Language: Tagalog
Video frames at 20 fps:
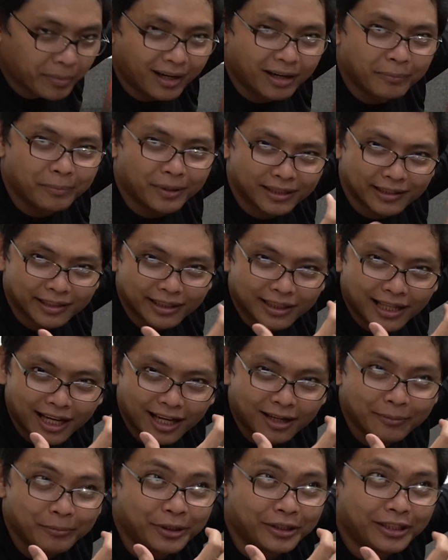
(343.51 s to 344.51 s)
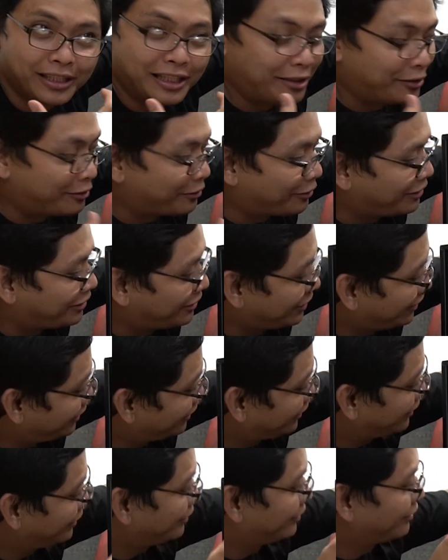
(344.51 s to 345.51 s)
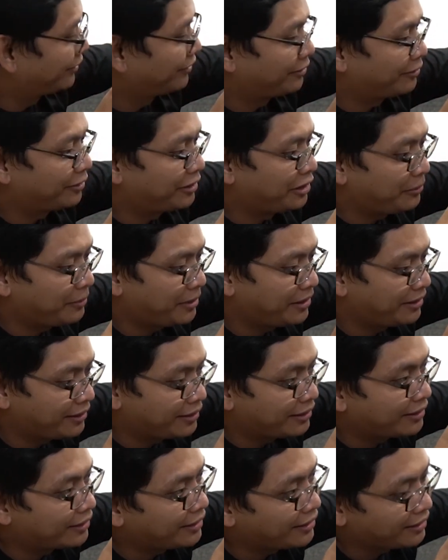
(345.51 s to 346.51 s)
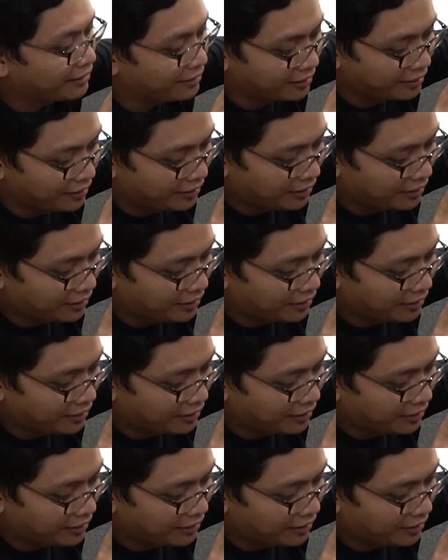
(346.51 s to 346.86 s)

pa nga parang inaamoy nila yung toys nila. Eh. So anyway, ayan.